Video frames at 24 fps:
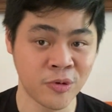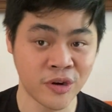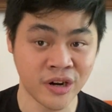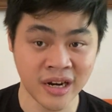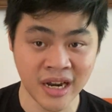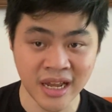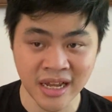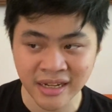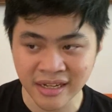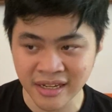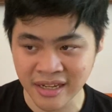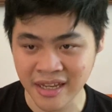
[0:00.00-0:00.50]

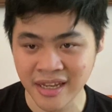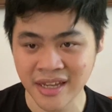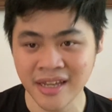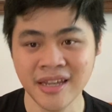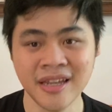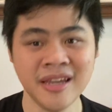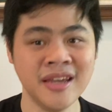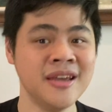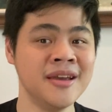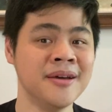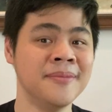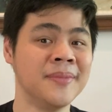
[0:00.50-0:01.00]
lagi
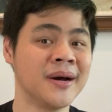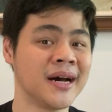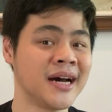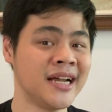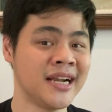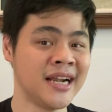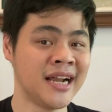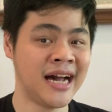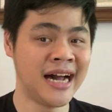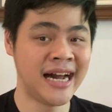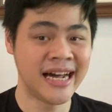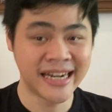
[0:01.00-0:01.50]
bakal
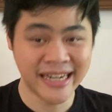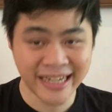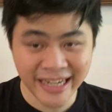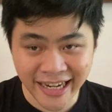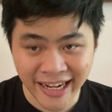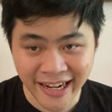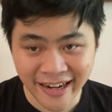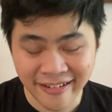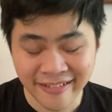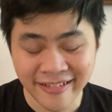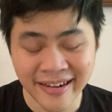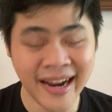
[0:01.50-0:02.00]

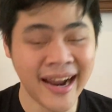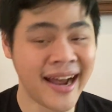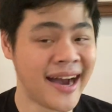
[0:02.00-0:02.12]
hadir